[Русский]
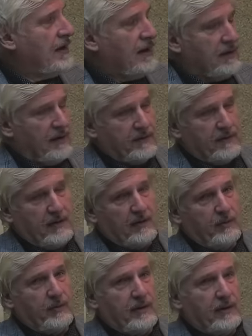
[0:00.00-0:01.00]
от
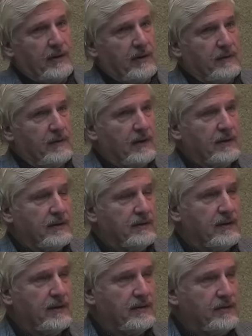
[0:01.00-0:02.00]
австралопитеков до нас
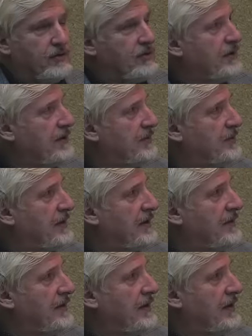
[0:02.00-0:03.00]
длится
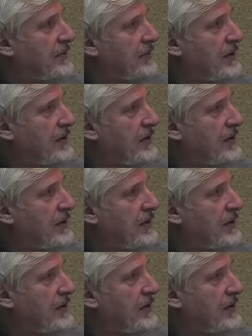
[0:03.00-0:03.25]
4,5